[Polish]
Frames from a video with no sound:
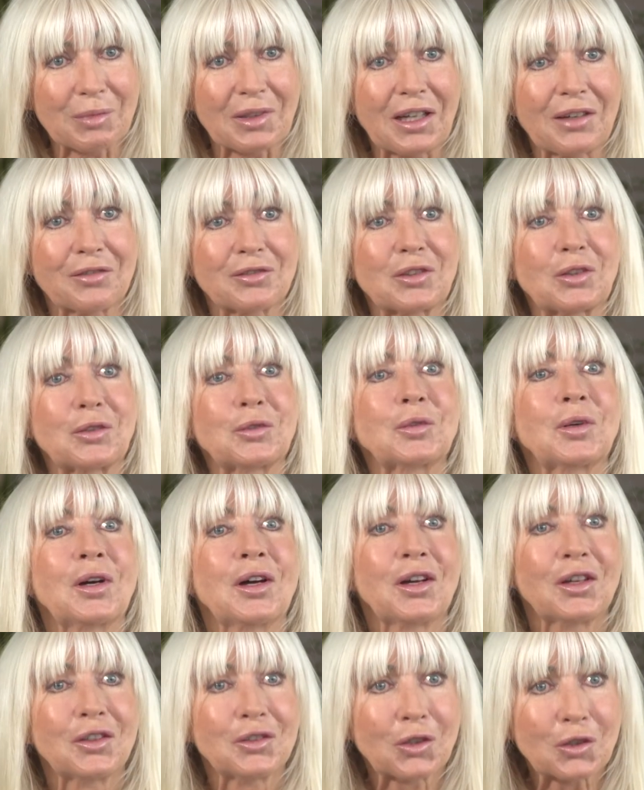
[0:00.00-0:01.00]
prawną
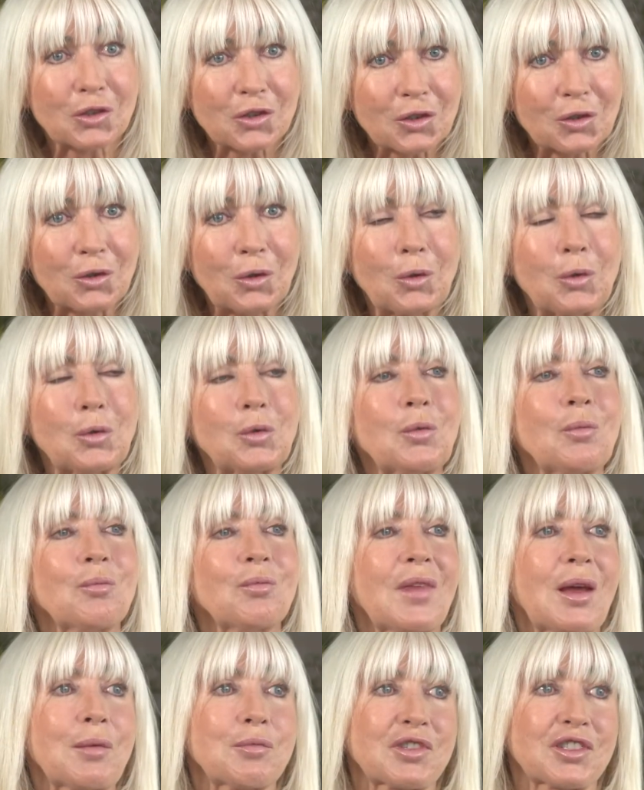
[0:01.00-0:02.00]
do szkół
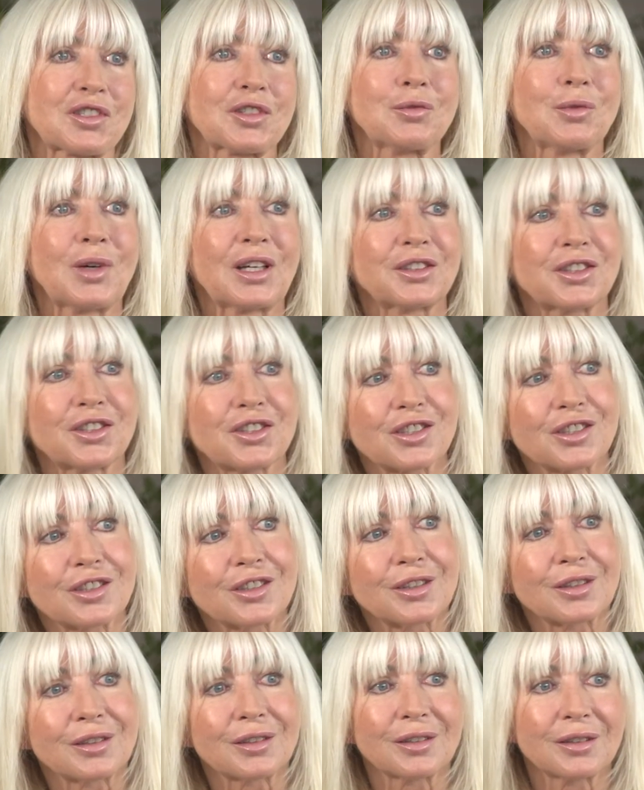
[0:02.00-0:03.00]
na przykład, czy
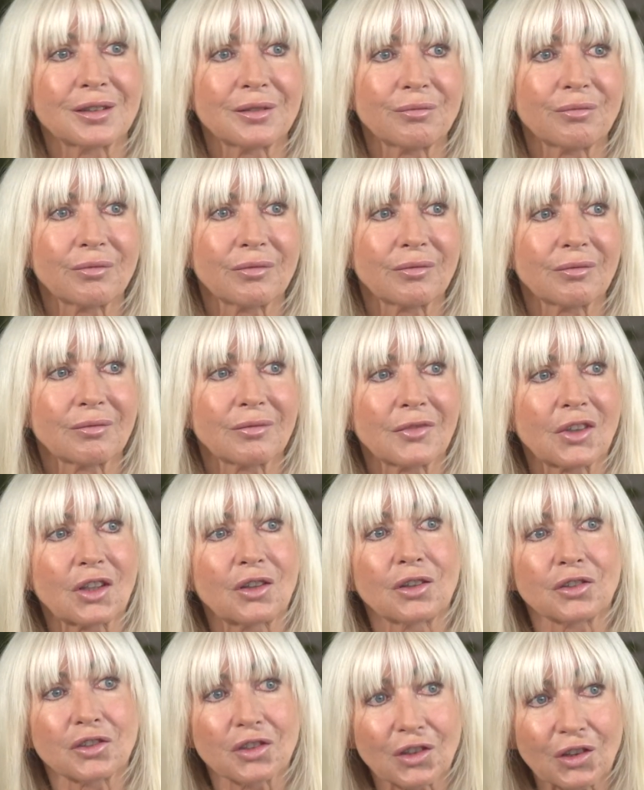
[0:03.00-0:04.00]

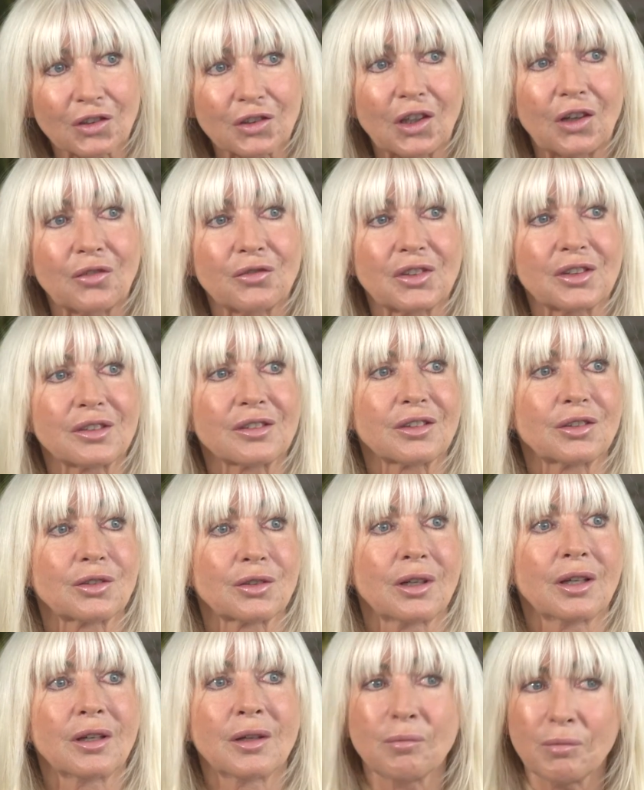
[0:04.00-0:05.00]
do środowisk
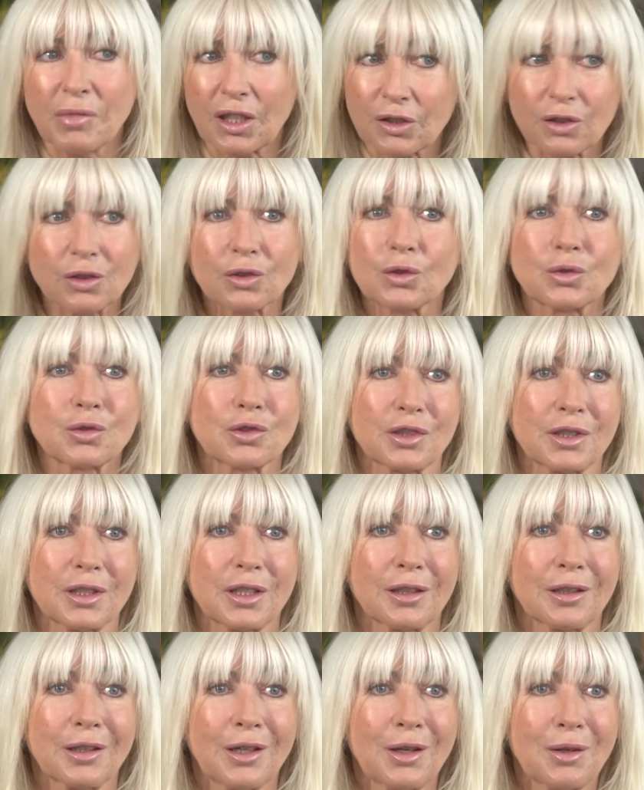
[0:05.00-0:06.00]
bardzo
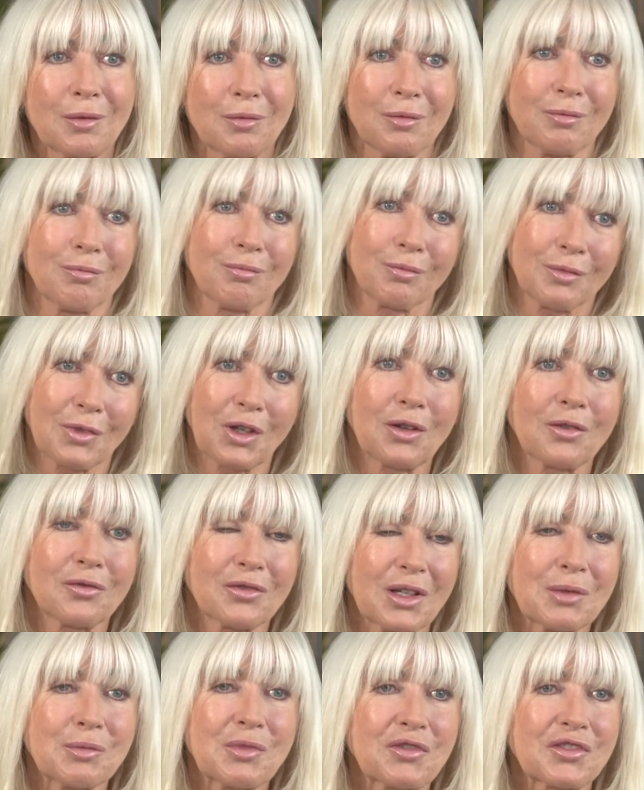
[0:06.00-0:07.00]
różnych bo
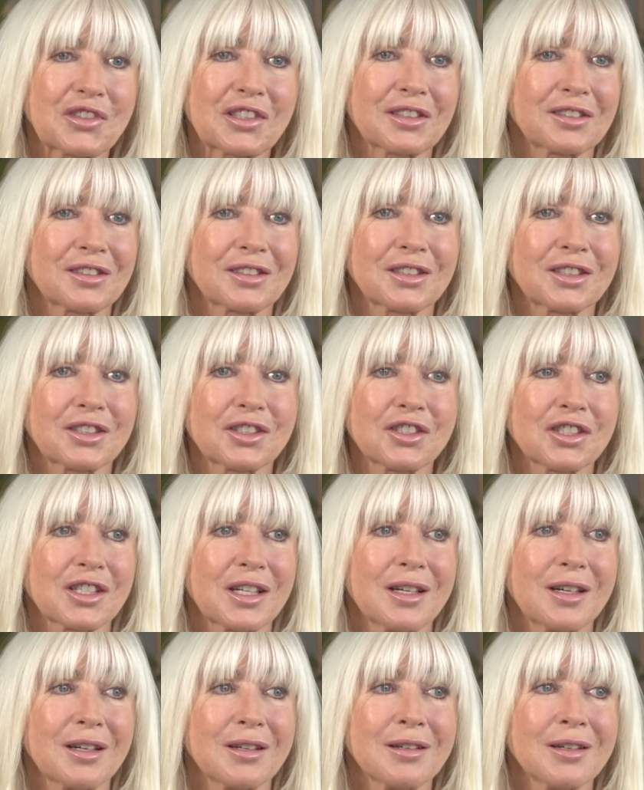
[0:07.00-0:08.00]
wiemy wszyscy,
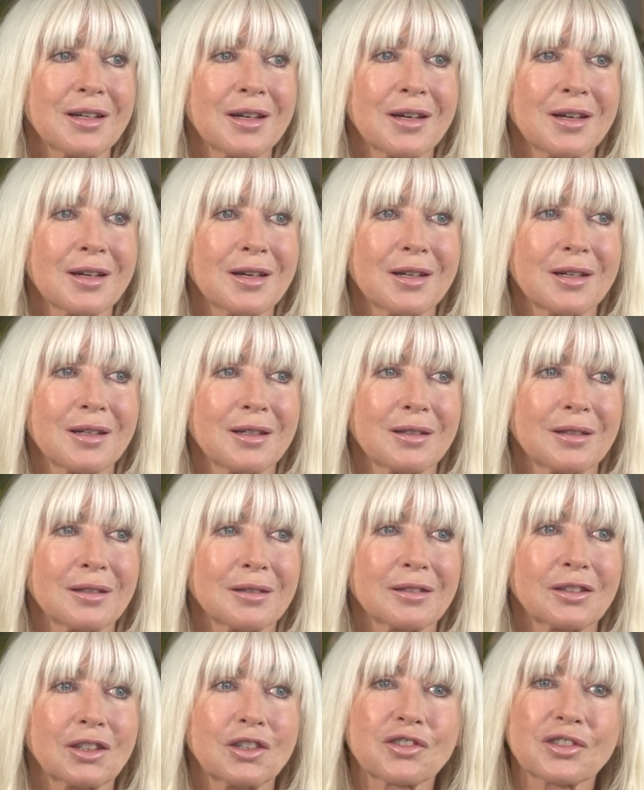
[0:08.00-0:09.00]
że e,
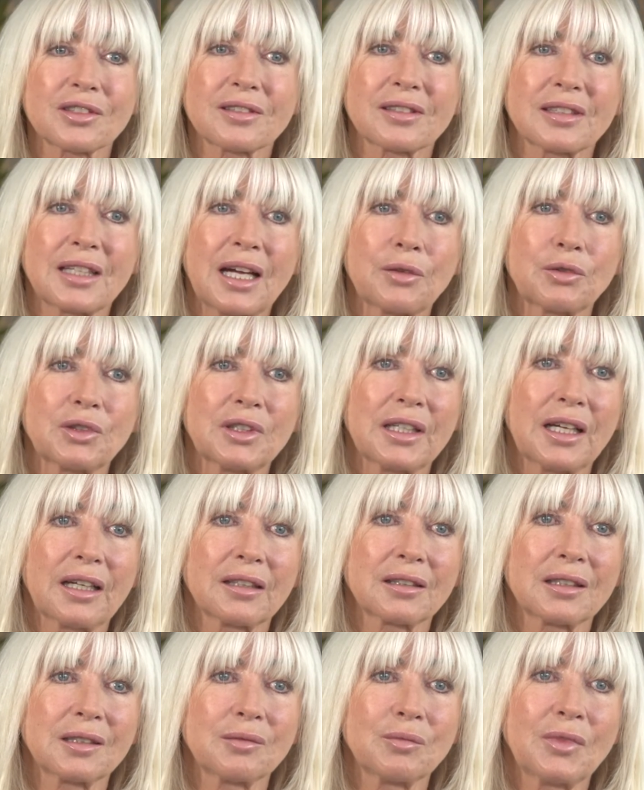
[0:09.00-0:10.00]
skorzystały na
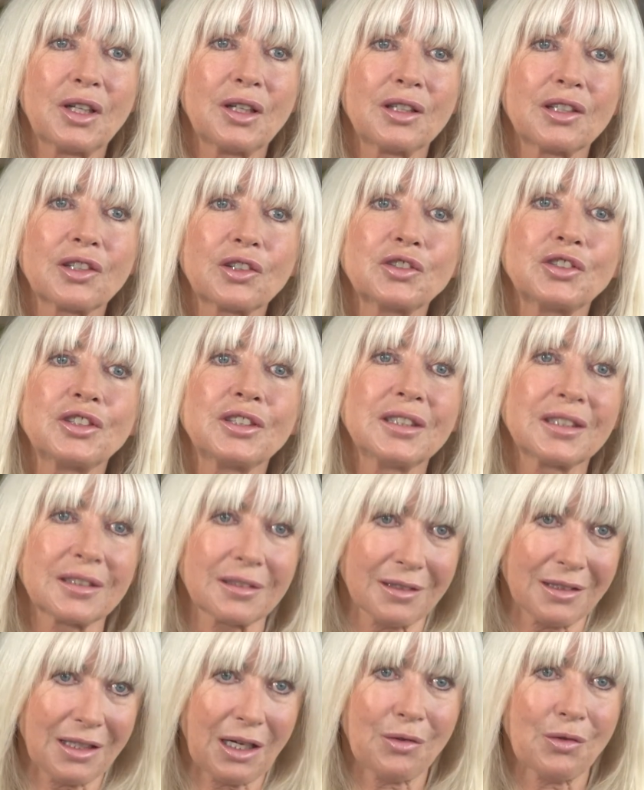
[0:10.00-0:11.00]
tym rodziny
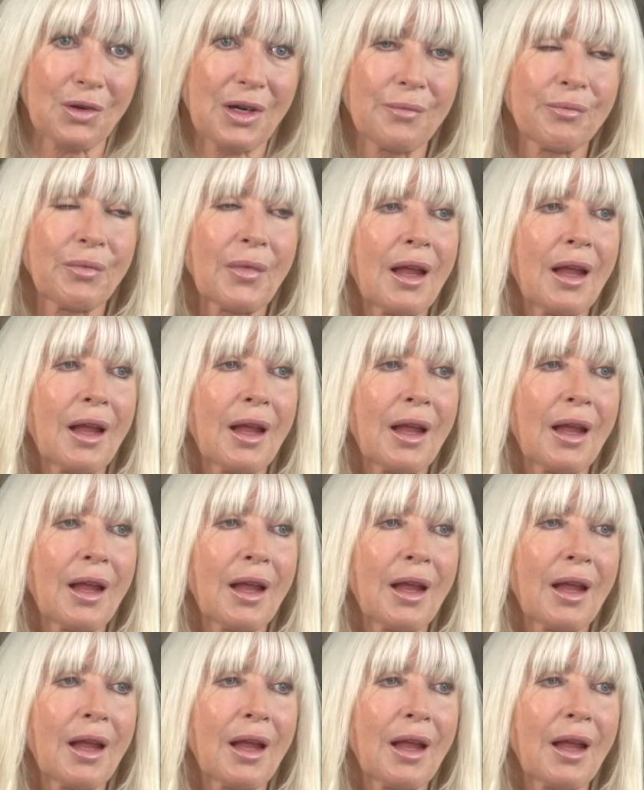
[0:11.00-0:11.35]
całe.